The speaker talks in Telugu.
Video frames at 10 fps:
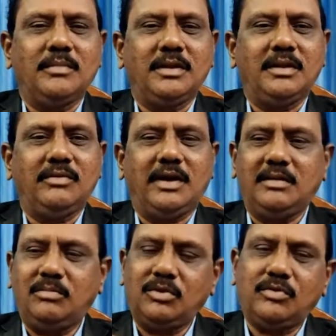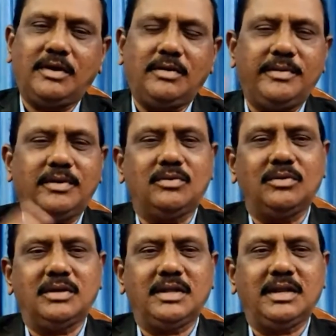మరి వాళ్ళ బొట్టు వాళ్ళు
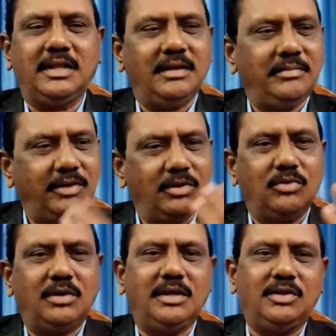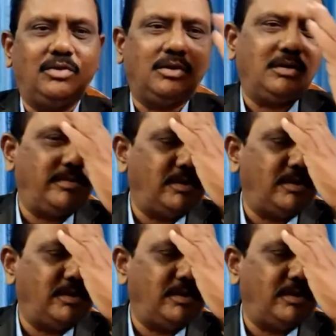పెట్టుకుంటున్నారయ్యా మీరు కూడా ఏదో ఒకటి